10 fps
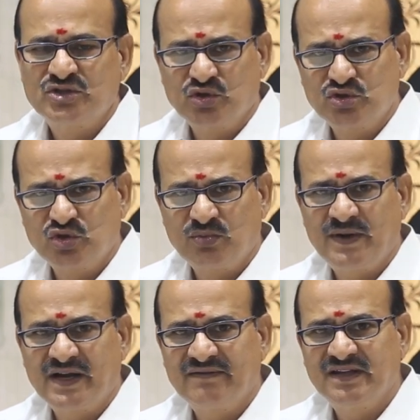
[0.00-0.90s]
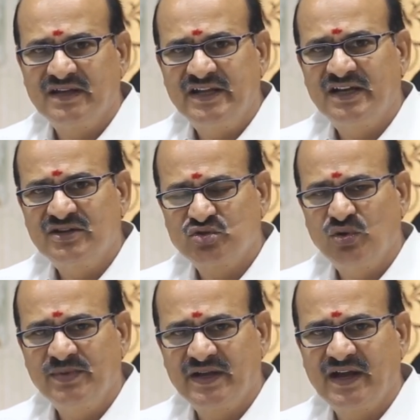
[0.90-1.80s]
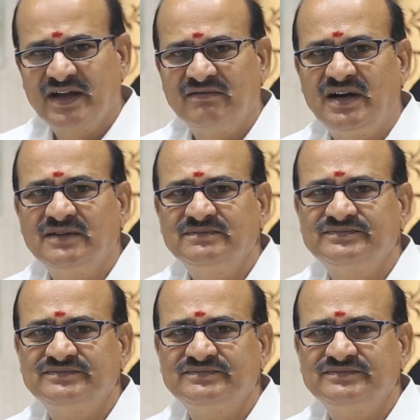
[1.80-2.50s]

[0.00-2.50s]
சுறுசுறுப்பானவன் திடீர்னு சோம்பேறி ஆகிடுவான்